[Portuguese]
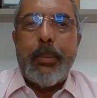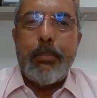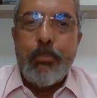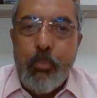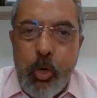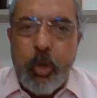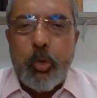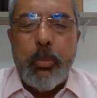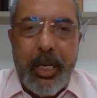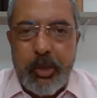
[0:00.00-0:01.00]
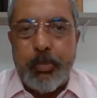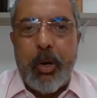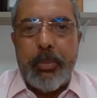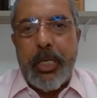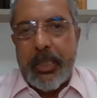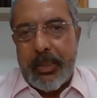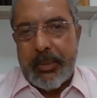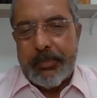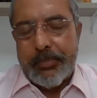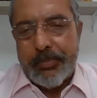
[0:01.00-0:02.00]
muito mais pobre
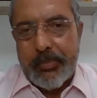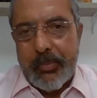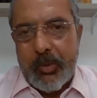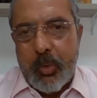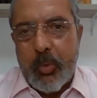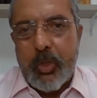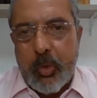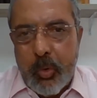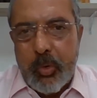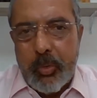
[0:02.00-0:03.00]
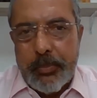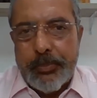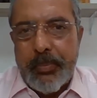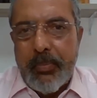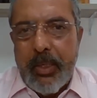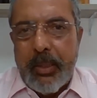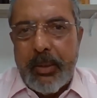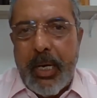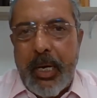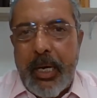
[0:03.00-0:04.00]
ainda. O estudo
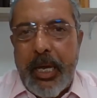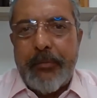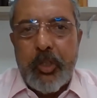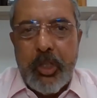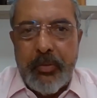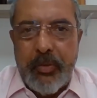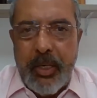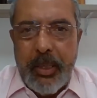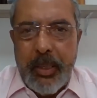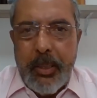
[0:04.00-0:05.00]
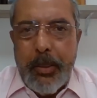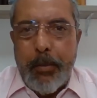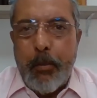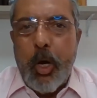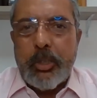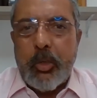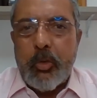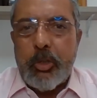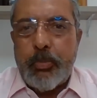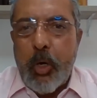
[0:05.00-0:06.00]
da FGV mostra
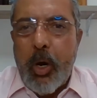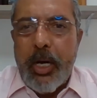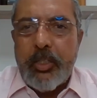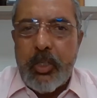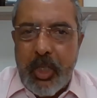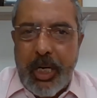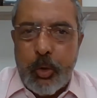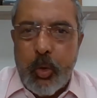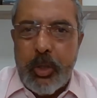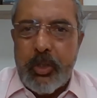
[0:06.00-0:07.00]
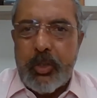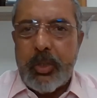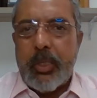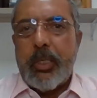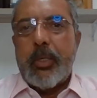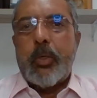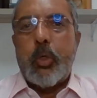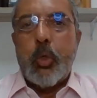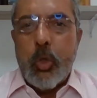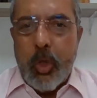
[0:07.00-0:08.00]
que os piores indicadores
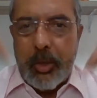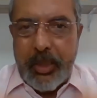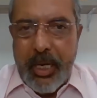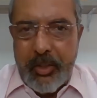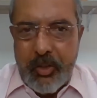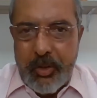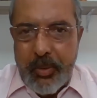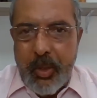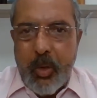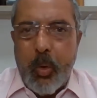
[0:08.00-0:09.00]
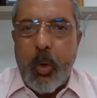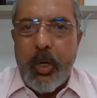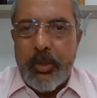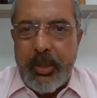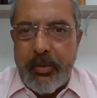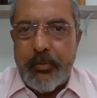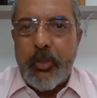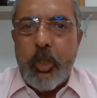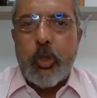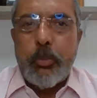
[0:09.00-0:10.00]
no Nordeste, onde
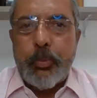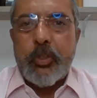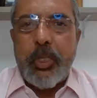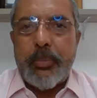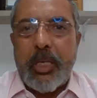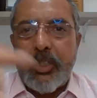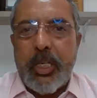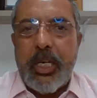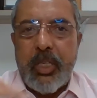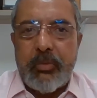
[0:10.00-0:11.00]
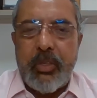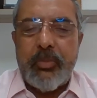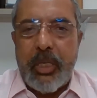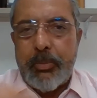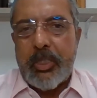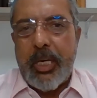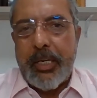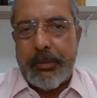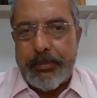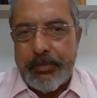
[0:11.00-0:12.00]
21% das crianças vivem na
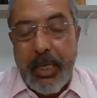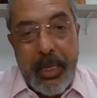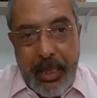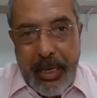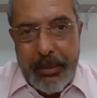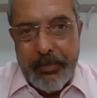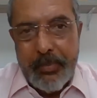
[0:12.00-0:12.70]
miséria. É lá.